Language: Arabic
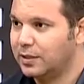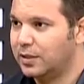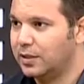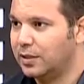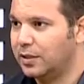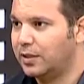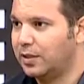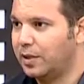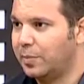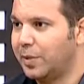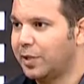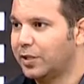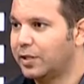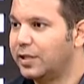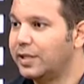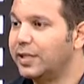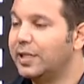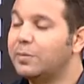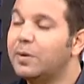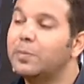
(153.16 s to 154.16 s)
لما
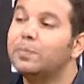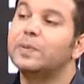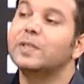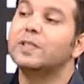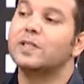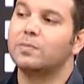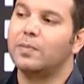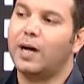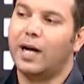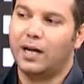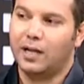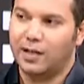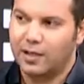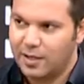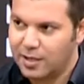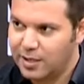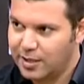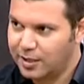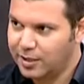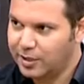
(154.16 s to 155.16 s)
القرنيه ما بتسمح
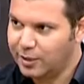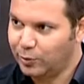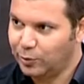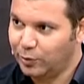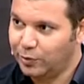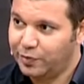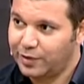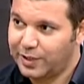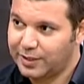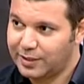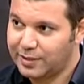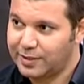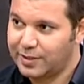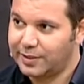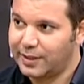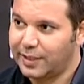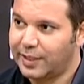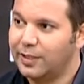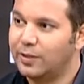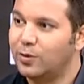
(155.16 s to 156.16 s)
يكون مزبوط. في عدسه
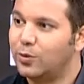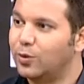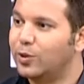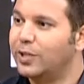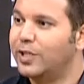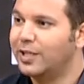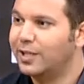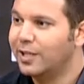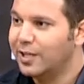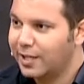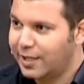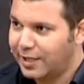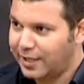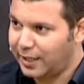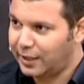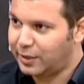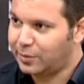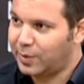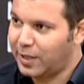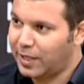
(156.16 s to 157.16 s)
عين هون
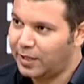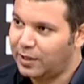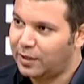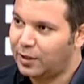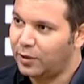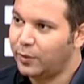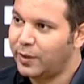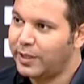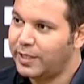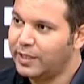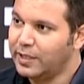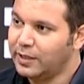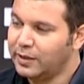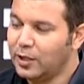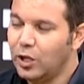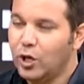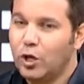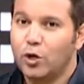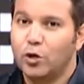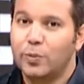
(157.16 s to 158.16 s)
رح نبقى على العوينات
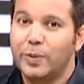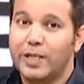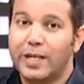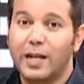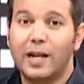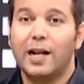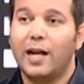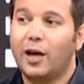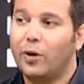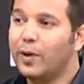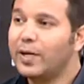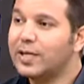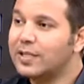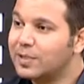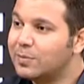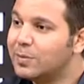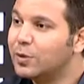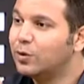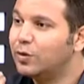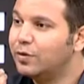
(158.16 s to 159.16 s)
وبكل الاحوال
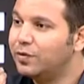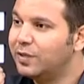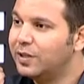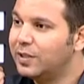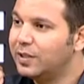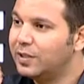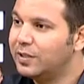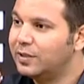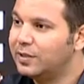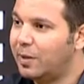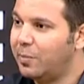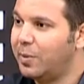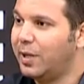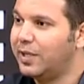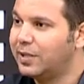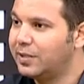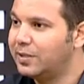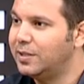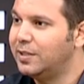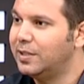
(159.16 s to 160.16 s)
لازم يكون في دمع
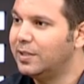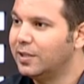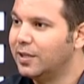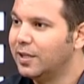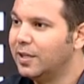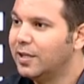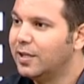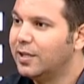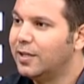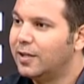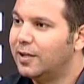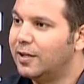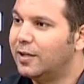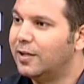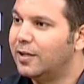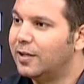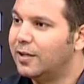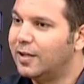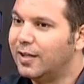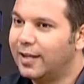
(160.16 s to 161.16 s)
كثير
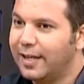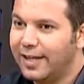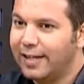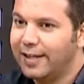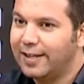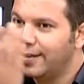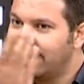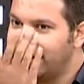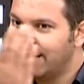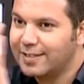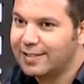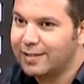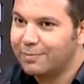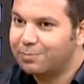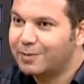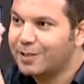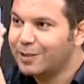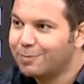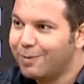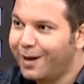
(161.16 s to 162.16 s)
آه اذا
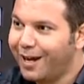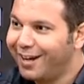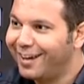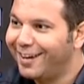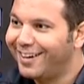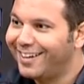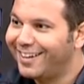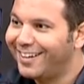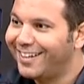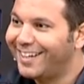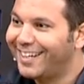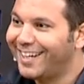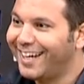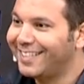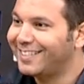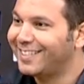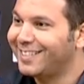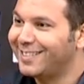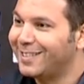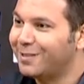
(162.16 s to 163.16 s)
بتسبح
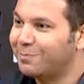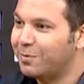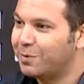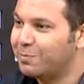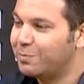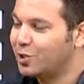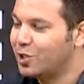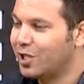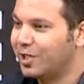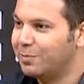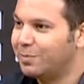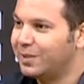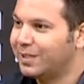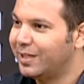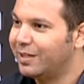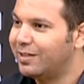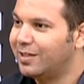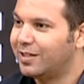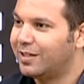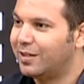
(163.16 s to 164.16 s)
العدسه ما مش يعني
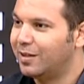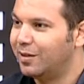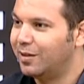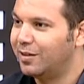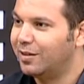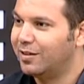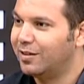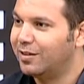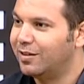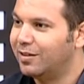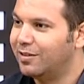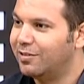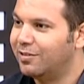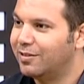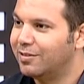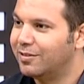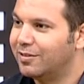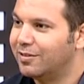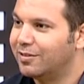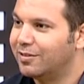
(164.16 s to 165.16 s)
بيتغير ال... لا لا